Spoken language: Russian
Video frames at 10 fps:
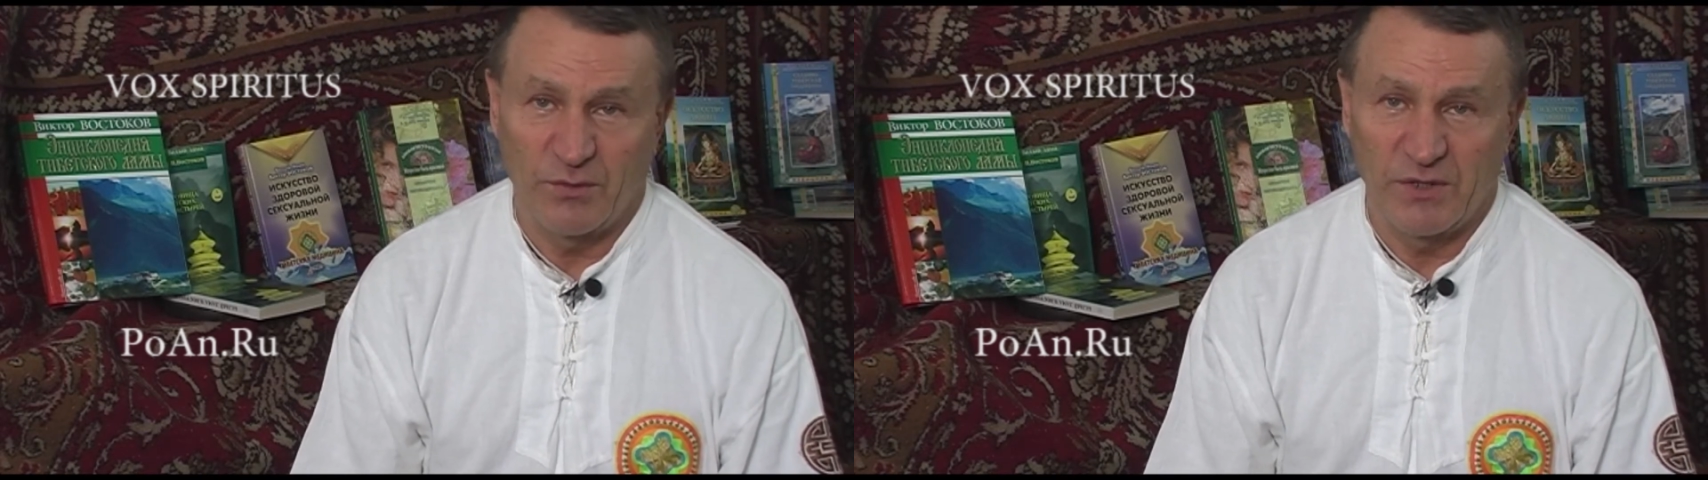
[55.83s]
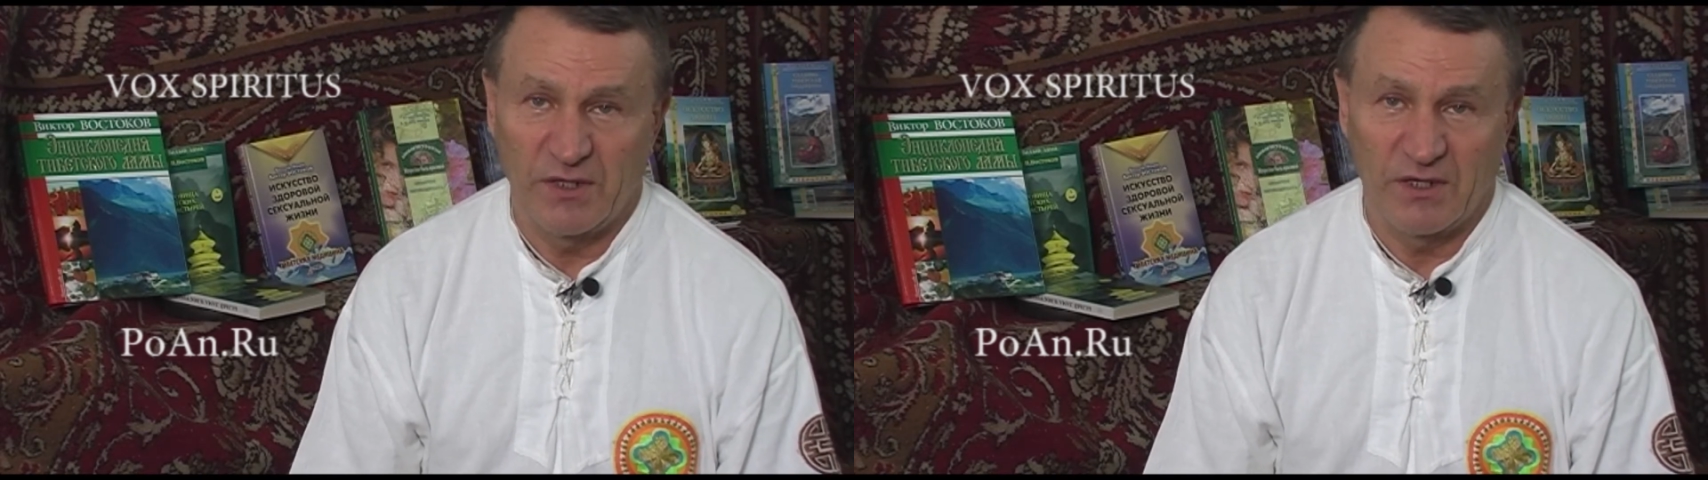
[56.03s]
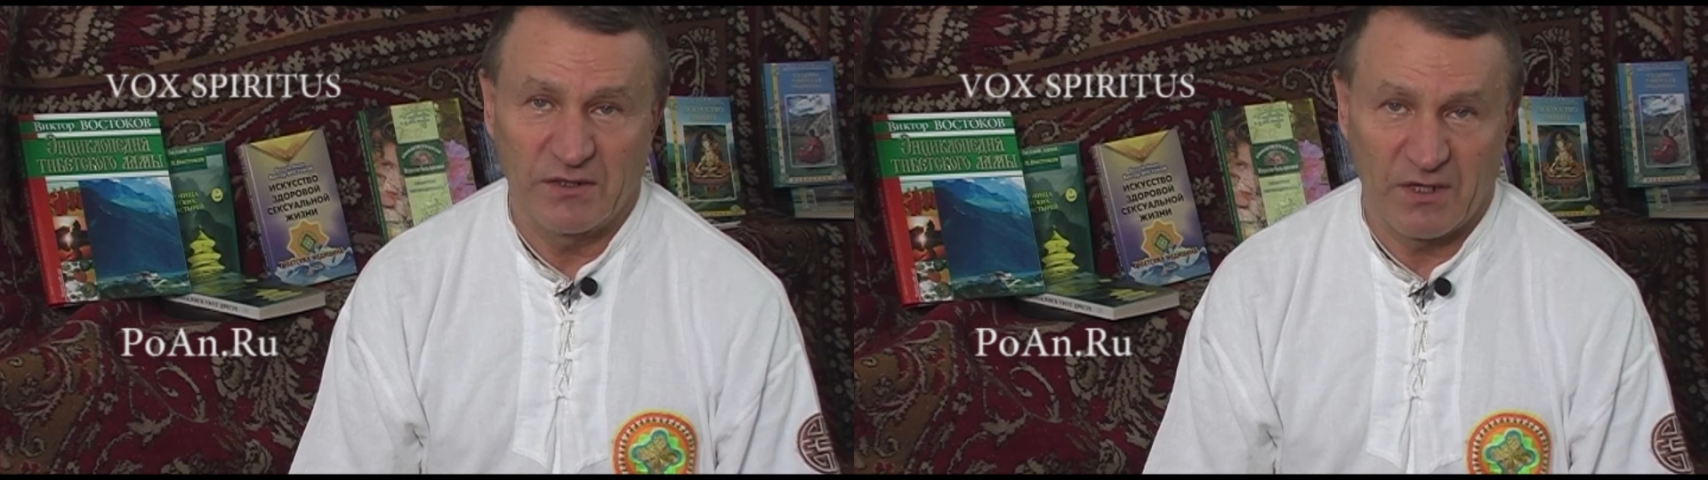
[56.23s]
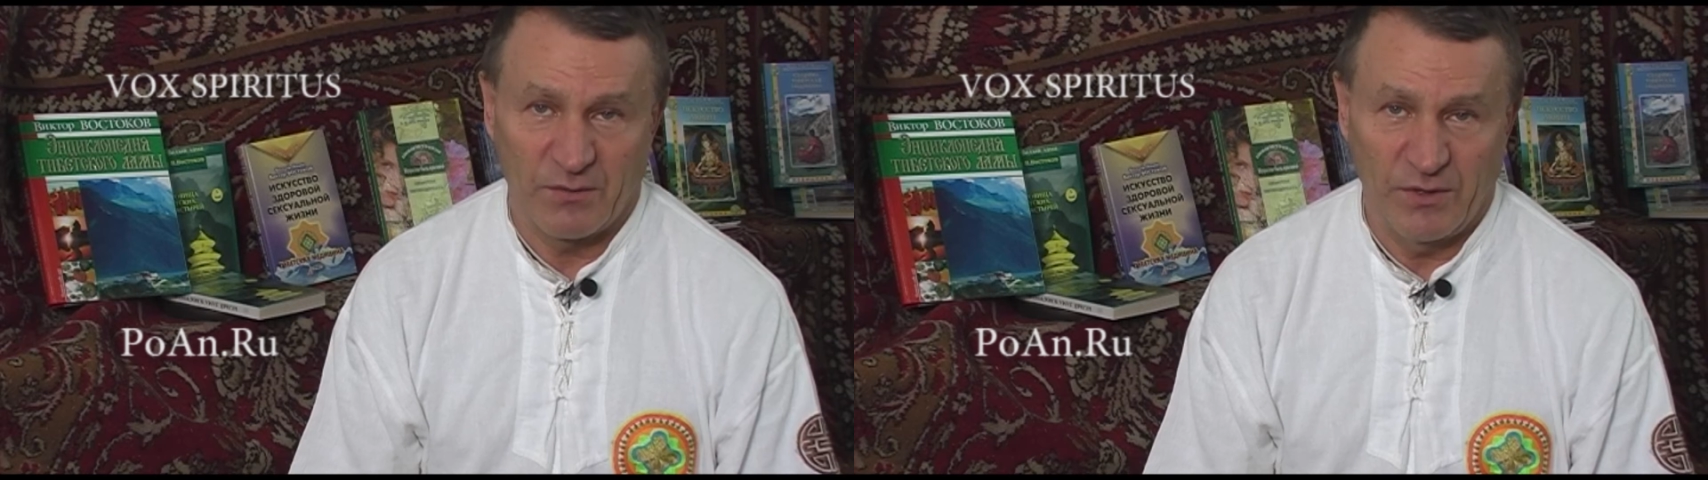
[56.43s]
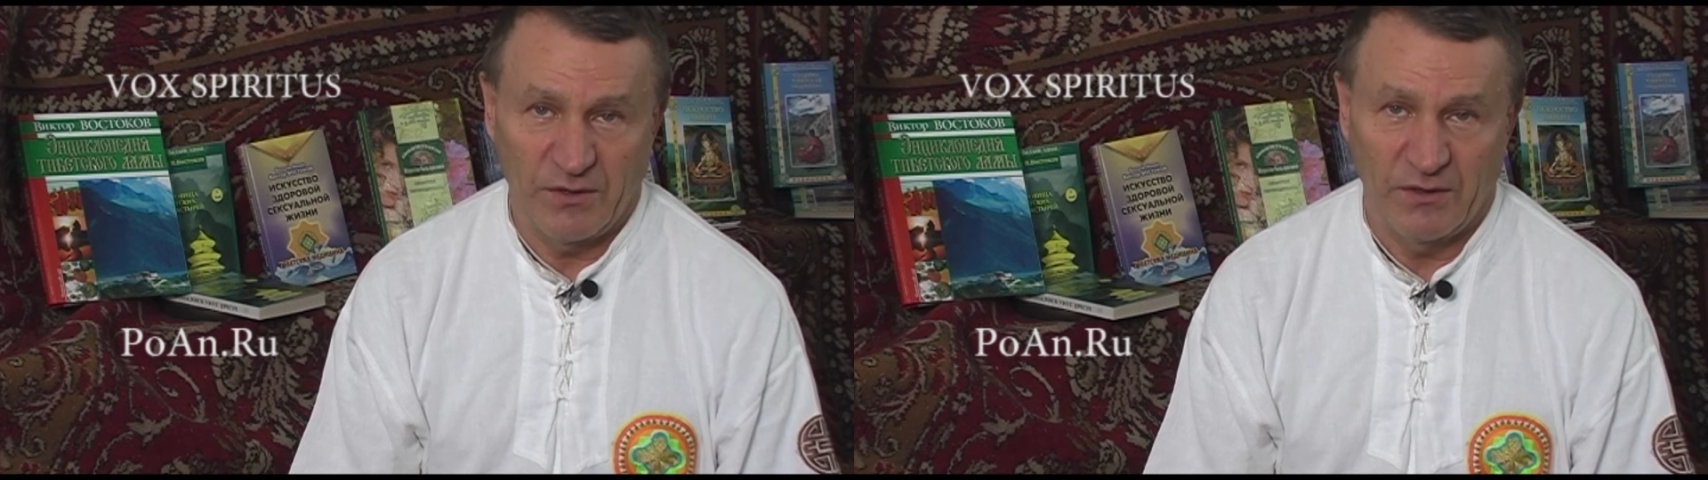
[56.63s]
там меня не
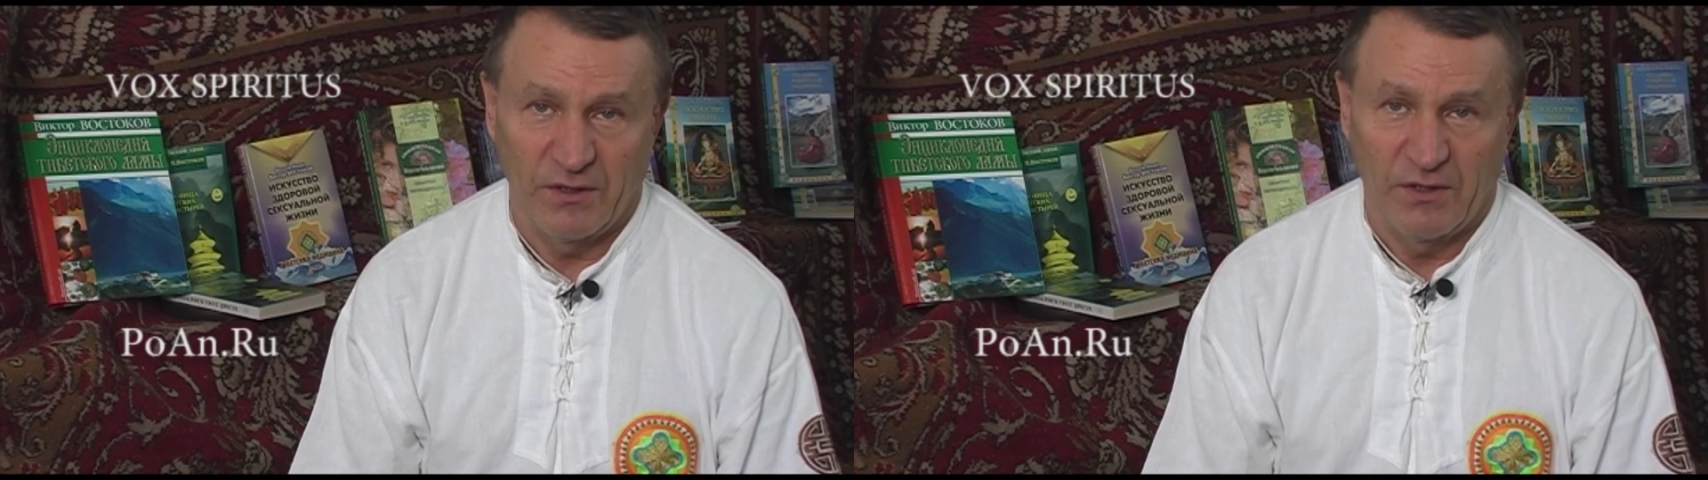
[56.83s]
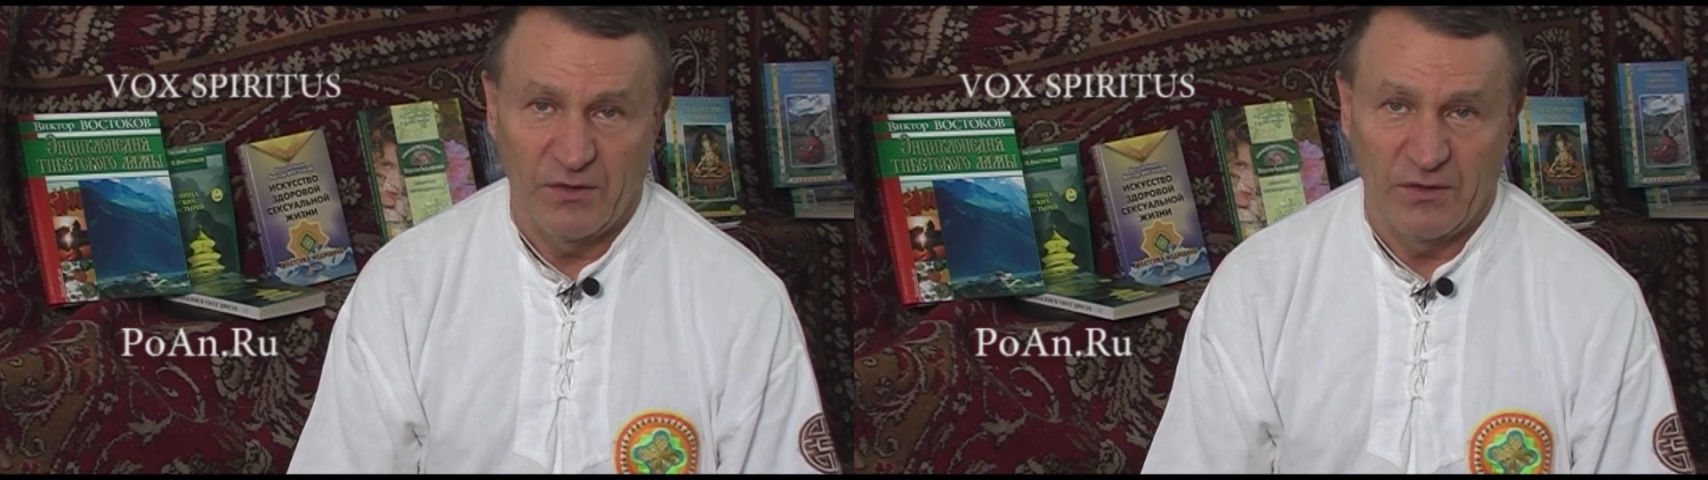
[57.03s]
оскорбил.